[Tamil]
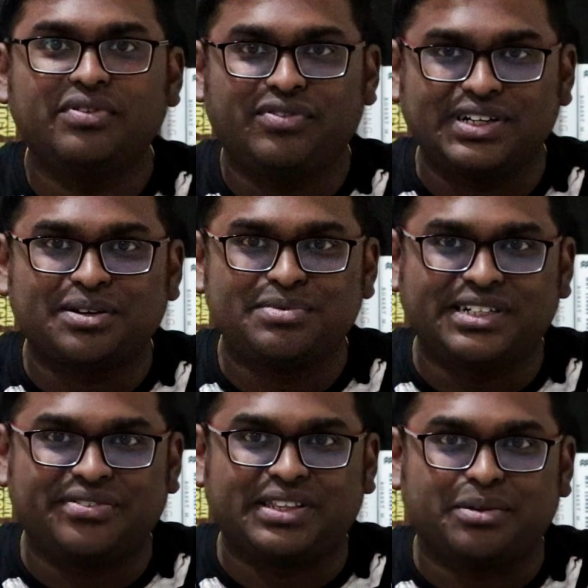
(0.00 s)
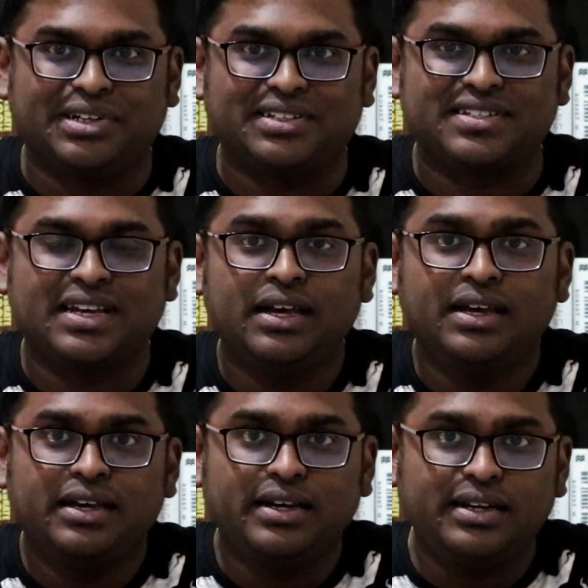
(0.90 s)
வணக்கம் சயின்டிஃபிக் தமிழன்ஸ்
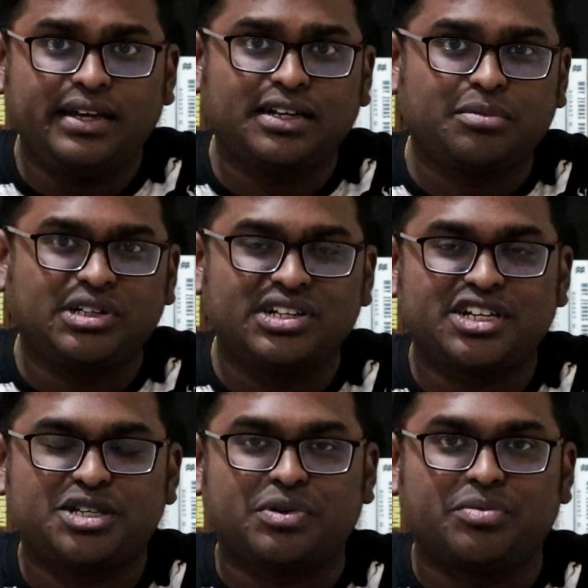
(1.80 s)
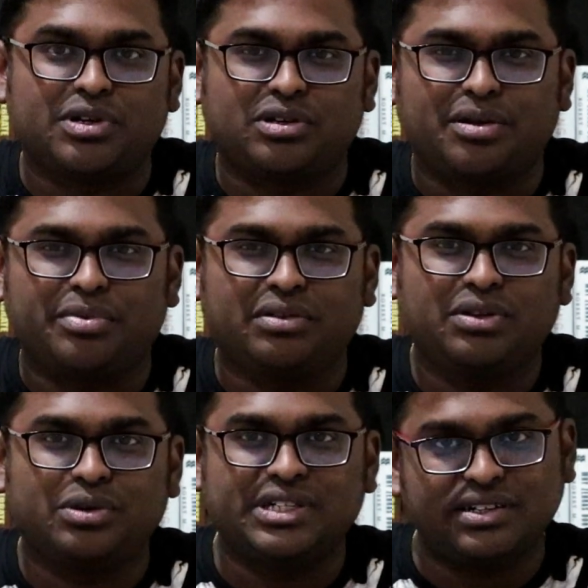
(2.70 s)
இன்றைக்கி நம்ம டிஸ்கஸ் பண்ண போகிற டாபிக்
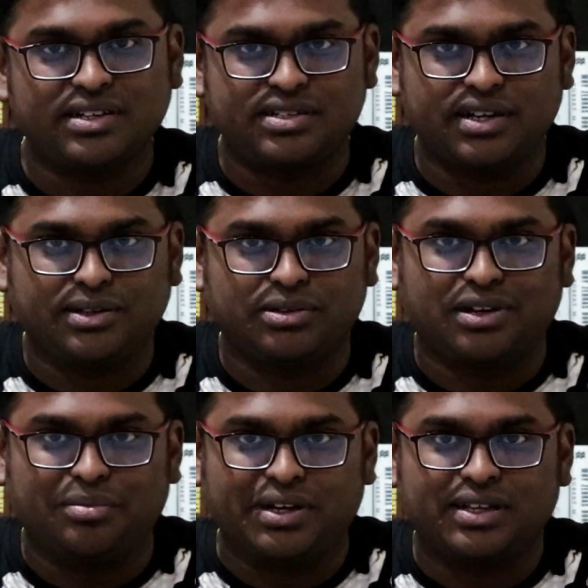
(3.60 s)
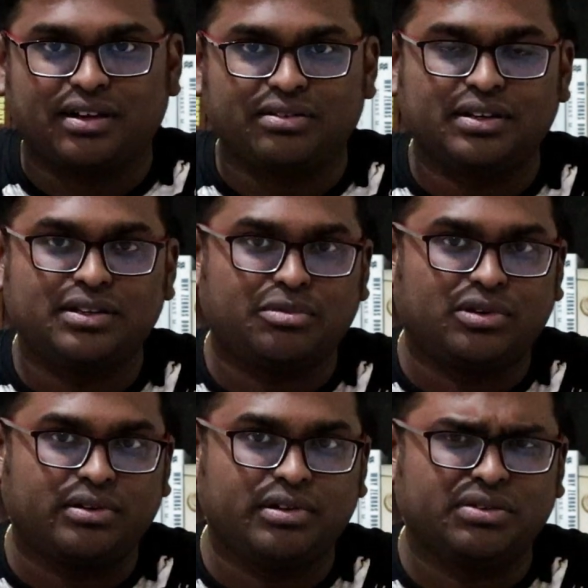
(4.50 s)
வந்து கொஞ்சம் இன்ட்ரெஸ்டிங்கான ஒரு டாபிக் அதாவது நம்ம
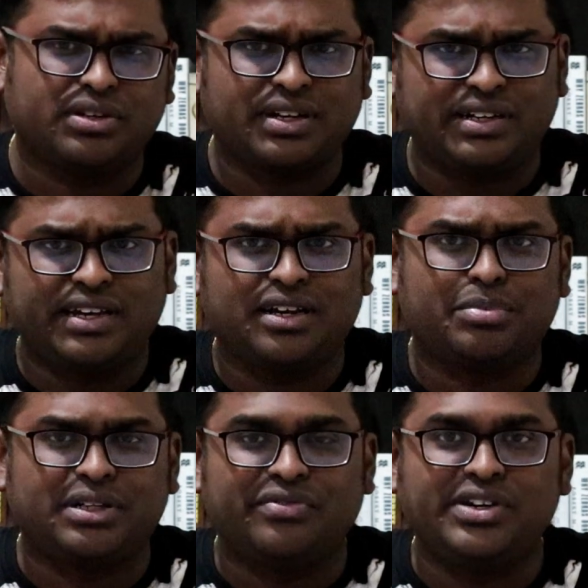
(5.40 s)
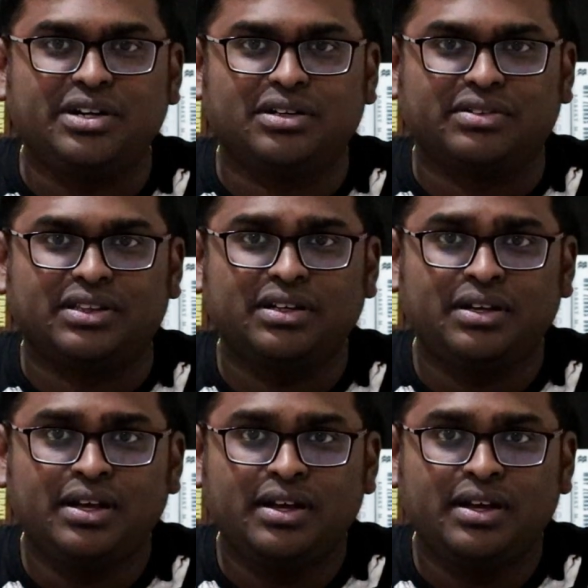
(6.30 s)
இது வரைக்கும் ஏகப்பட்ட வீடியோவில் வந்து